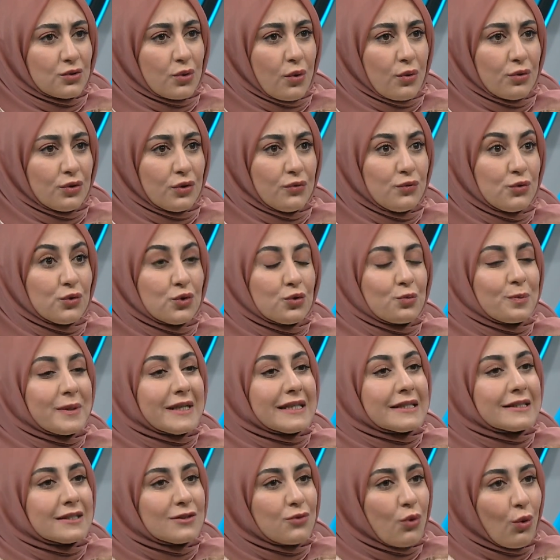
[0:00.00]
sonra vücut
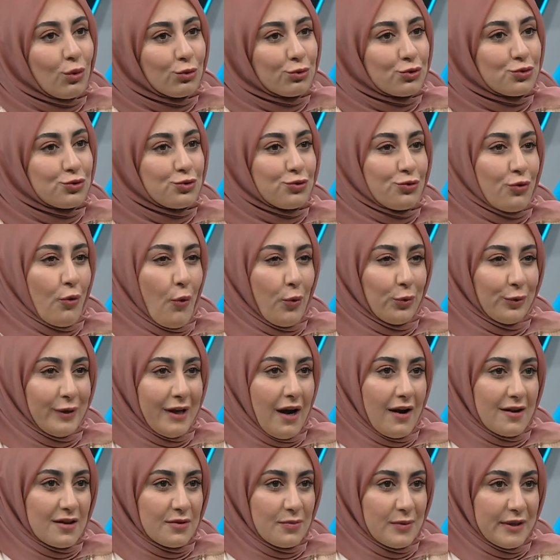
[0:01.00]
bir ısı oluşturuyor onu
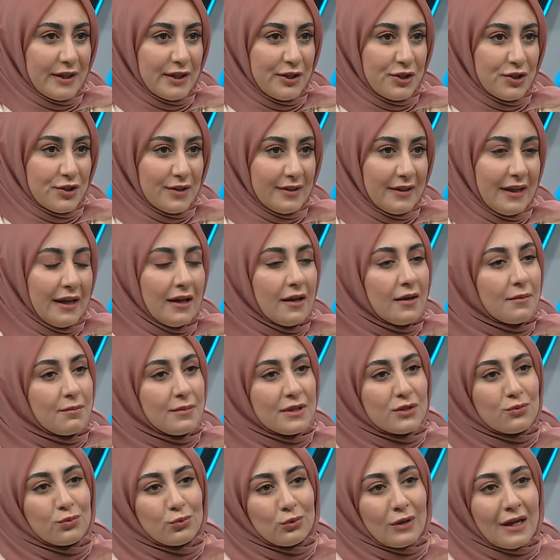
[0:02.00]
yakmak için.
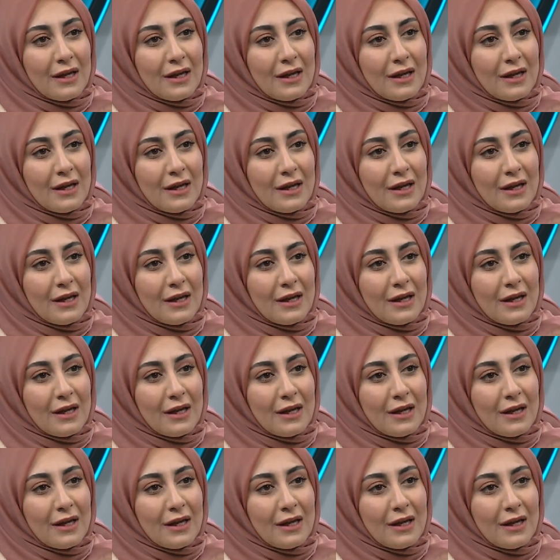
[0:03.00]
Biz